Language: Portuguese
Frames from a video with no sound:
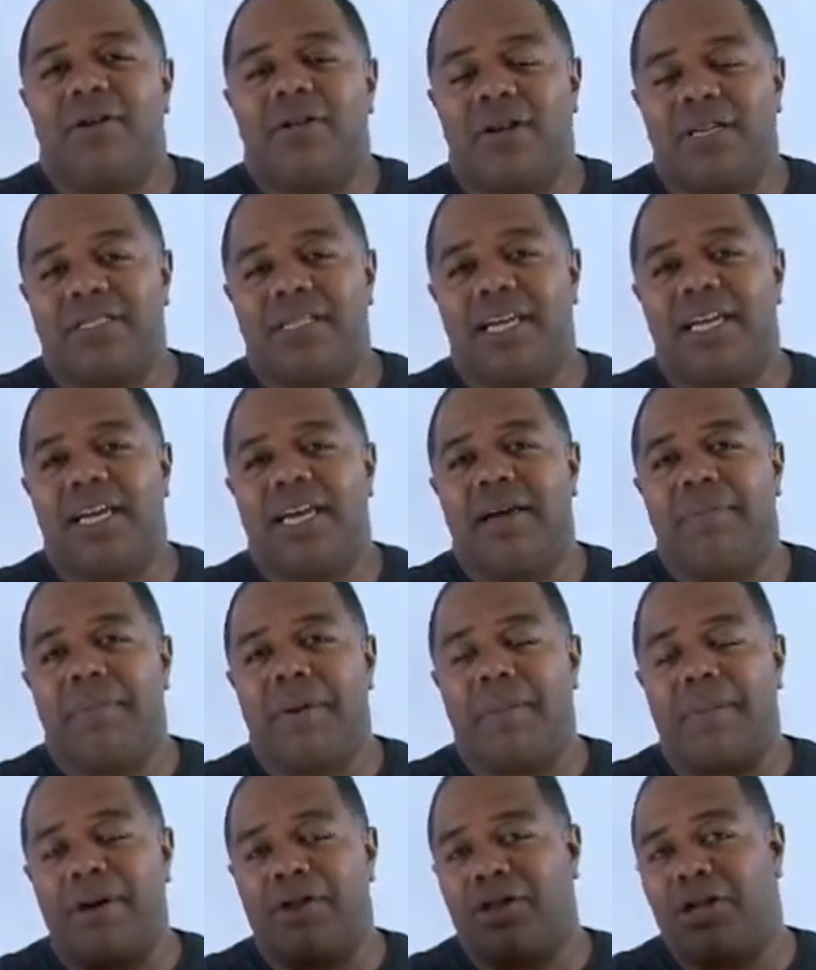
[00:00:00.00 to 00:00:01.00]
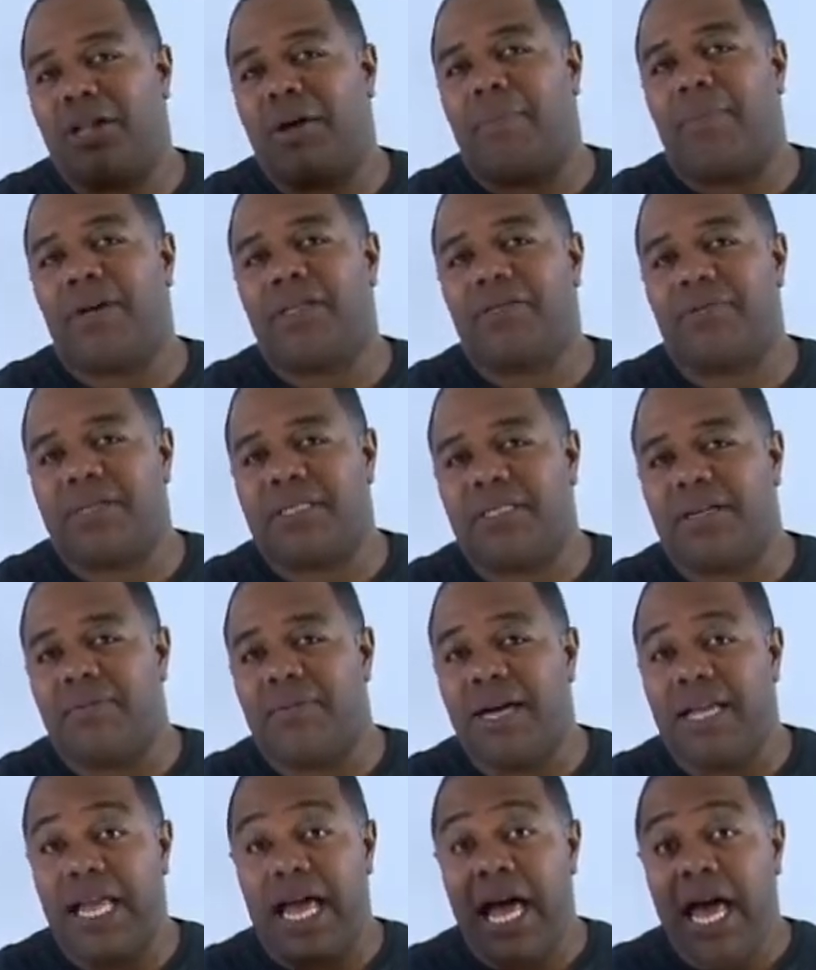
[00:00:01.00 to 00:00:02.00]
A nossa equipe, a partir da próxima
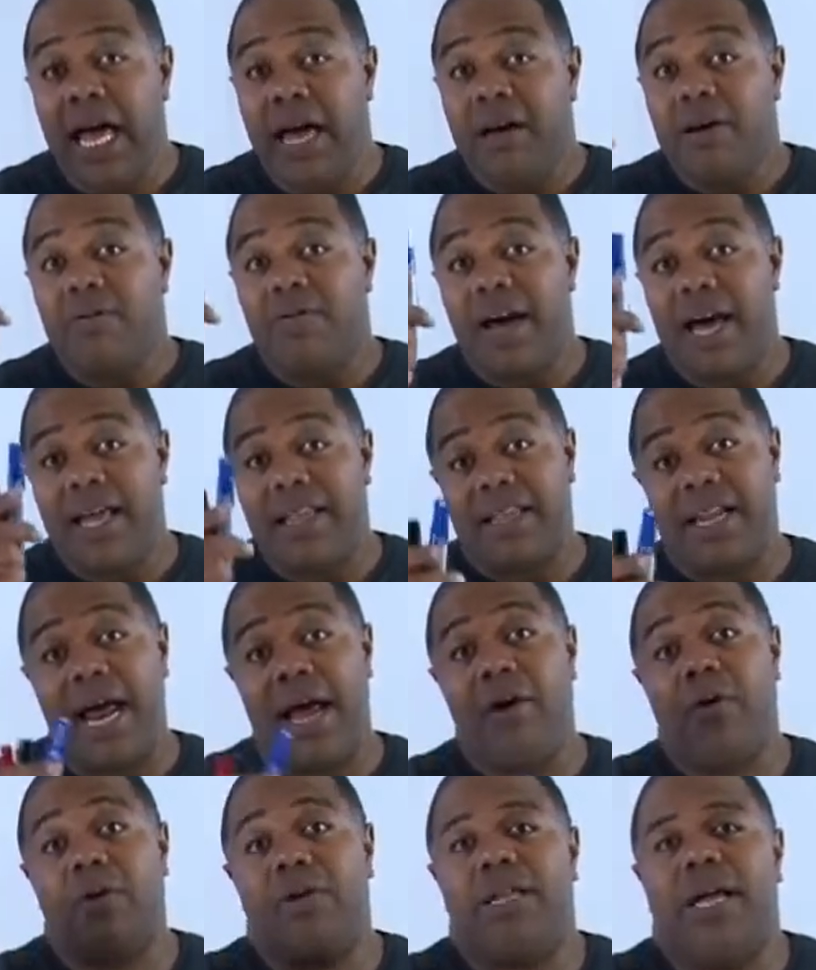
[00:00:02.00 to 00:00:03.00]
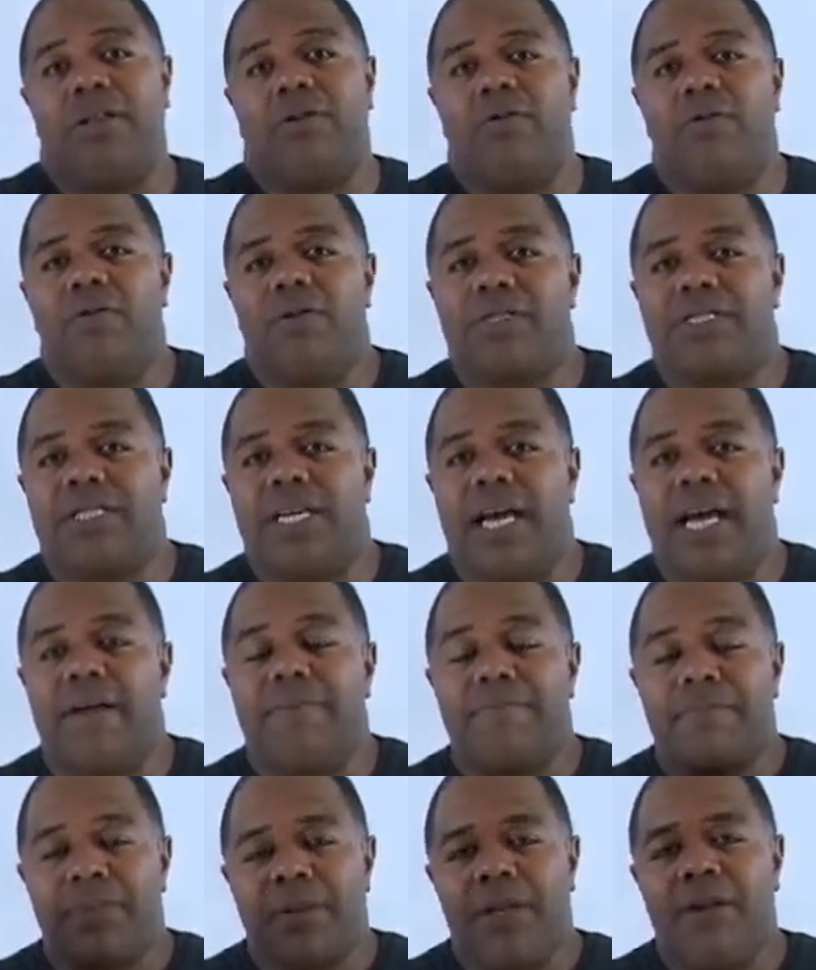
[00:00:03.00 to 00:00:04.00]
semana, vai entrar em contato com
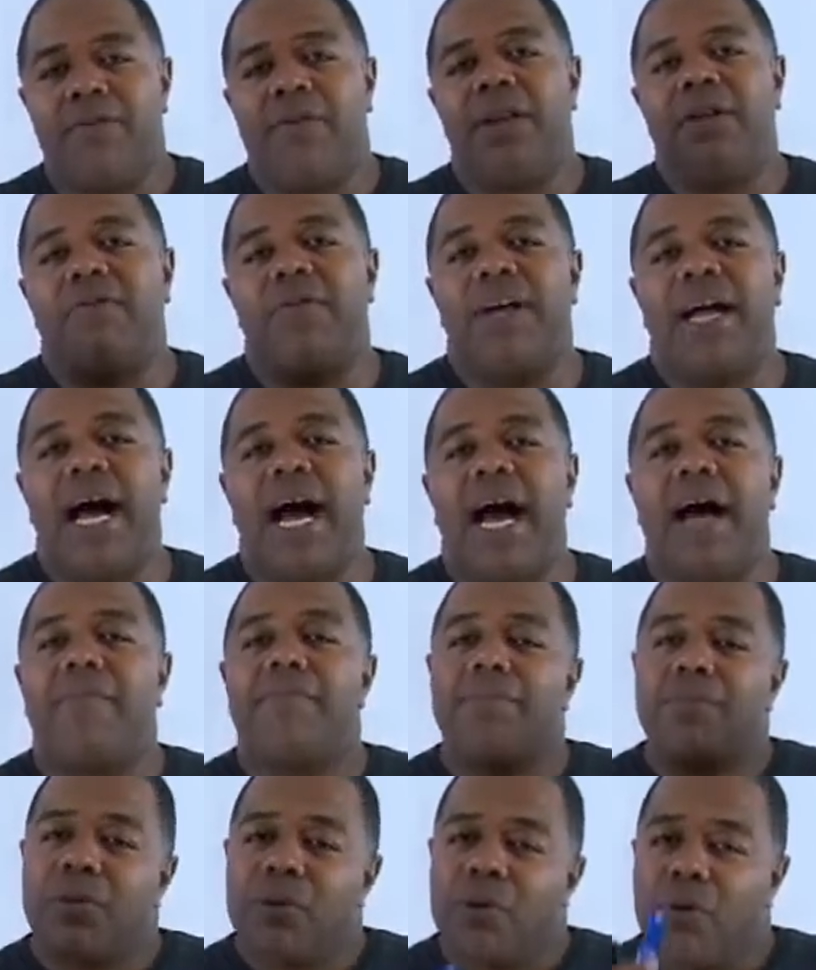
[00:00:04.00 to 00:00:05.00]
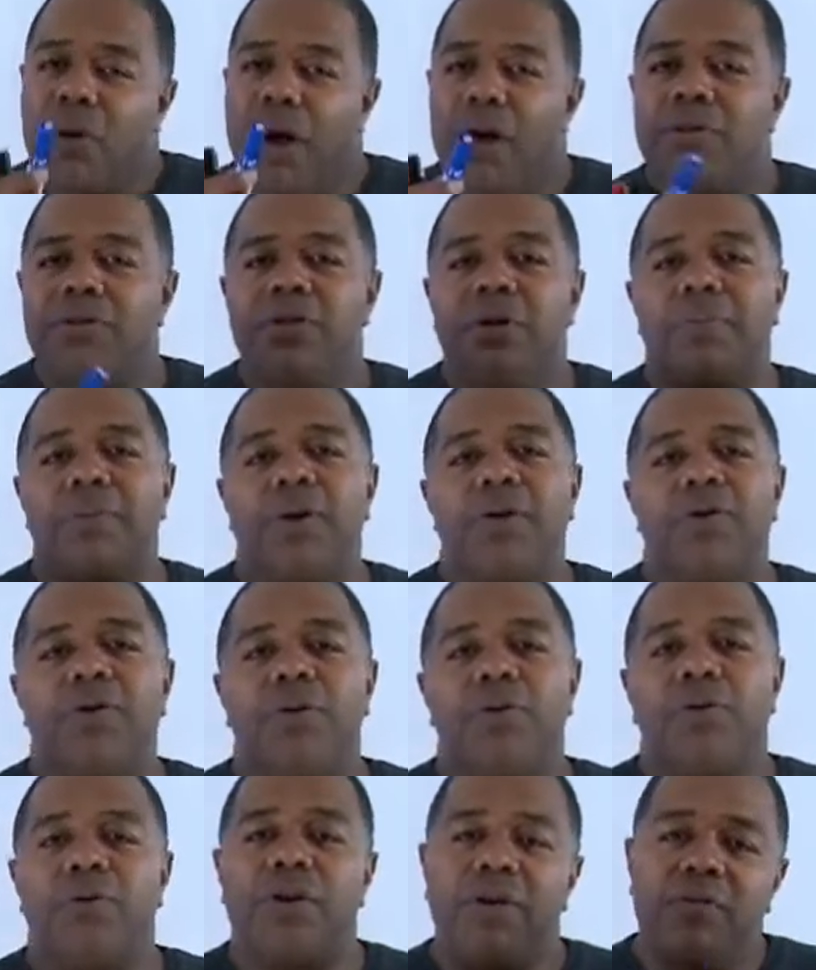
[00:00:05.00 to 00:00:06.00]
você e verificar qual é o seu
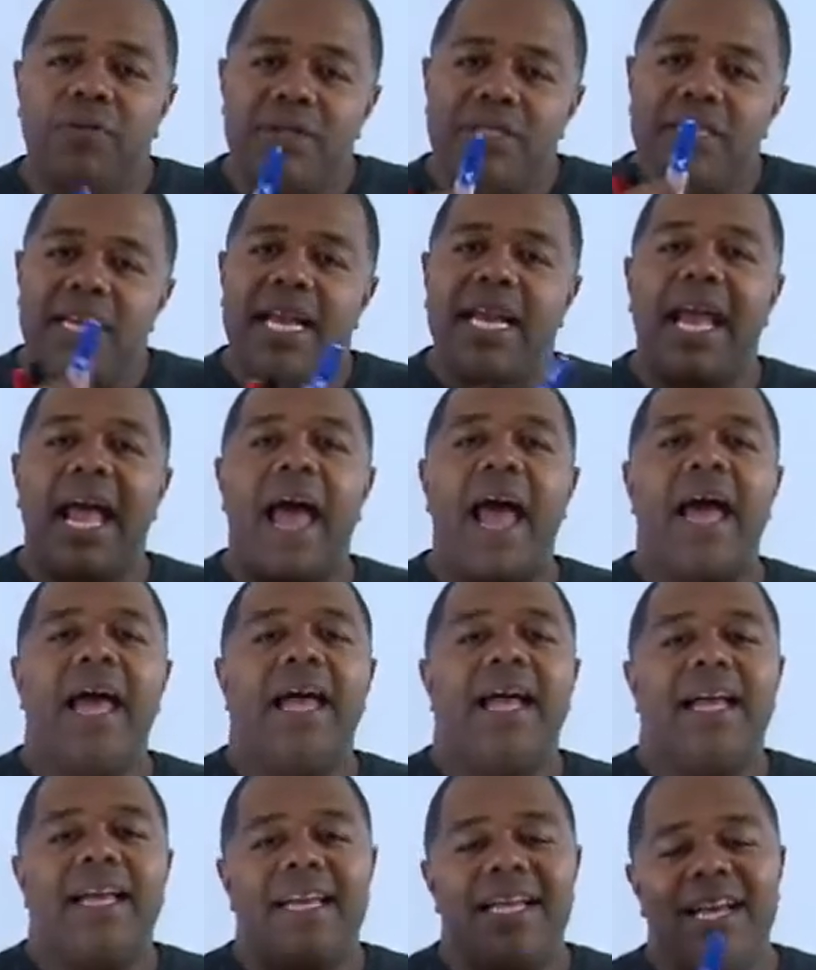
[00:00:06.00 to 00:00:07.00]
produto, o que você quer.